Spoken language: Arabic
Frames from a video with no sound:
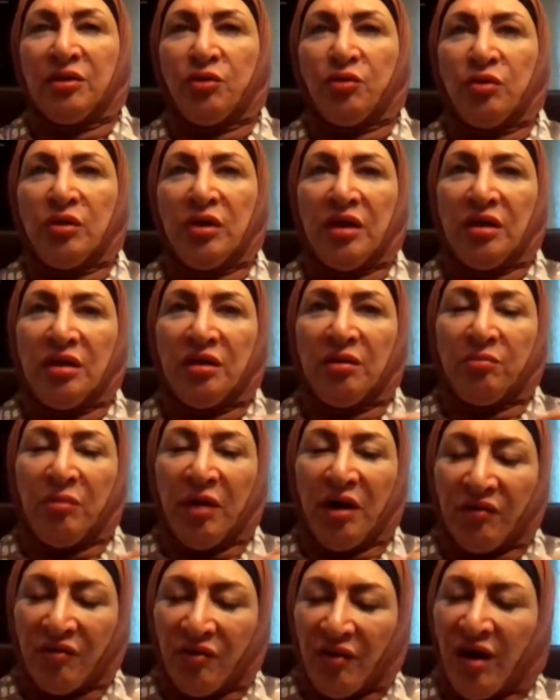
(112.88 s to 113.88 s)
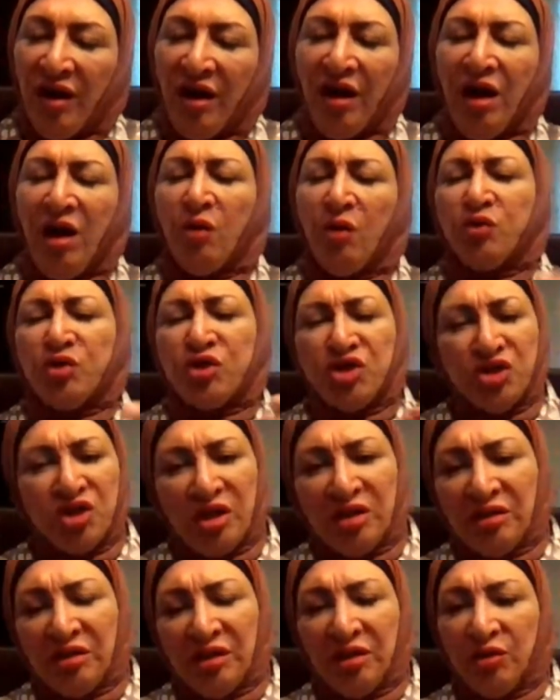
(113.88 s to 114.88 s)
نقول البغضاء او
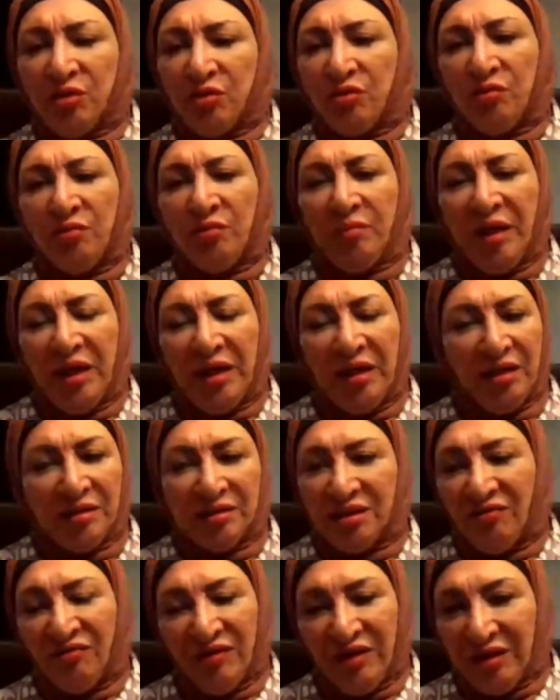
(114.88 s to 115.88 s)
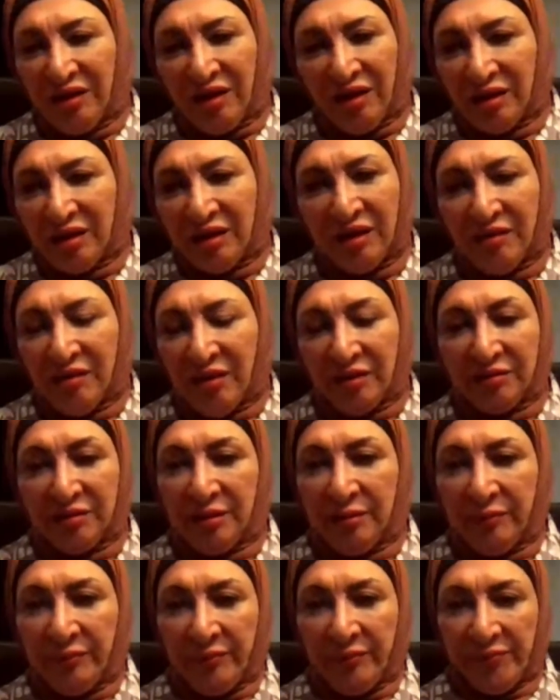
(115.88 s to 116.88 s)
الشد اللي يكون بين الاطراف العراقيه
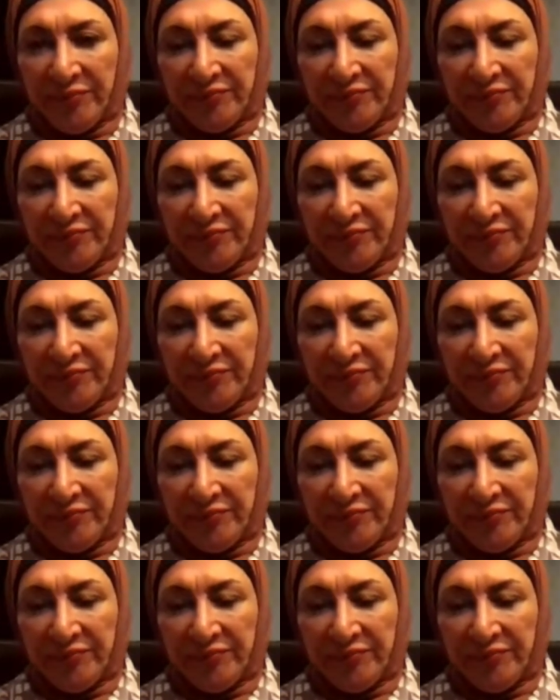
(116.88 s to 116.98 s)
ذاتها